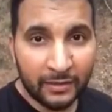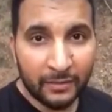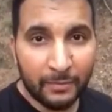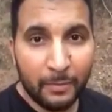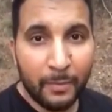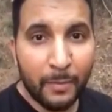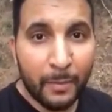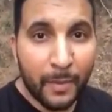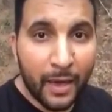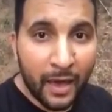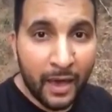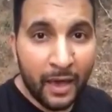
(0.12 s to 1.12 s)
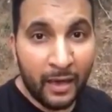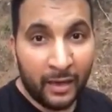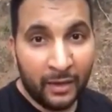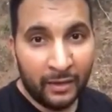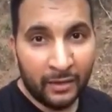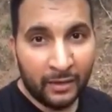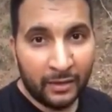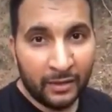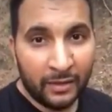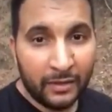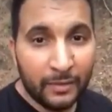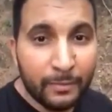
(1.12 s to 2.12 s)
Meh.
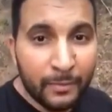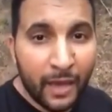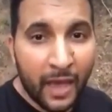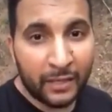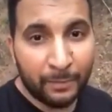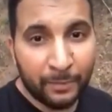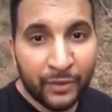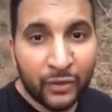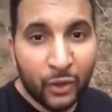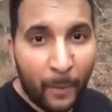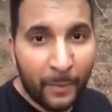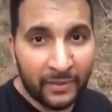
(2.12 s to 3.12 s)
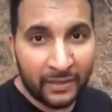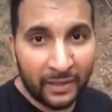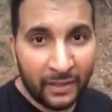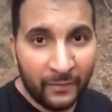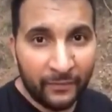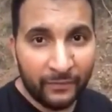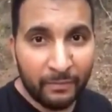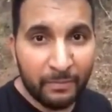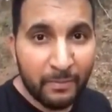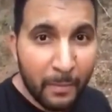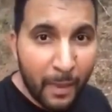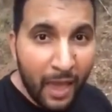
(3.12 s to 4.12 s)
Meh, ich bin doppelt geimpft.
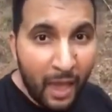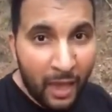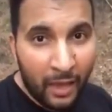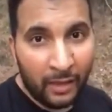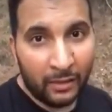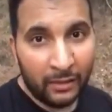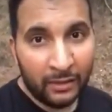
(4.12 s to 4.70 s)
Meh.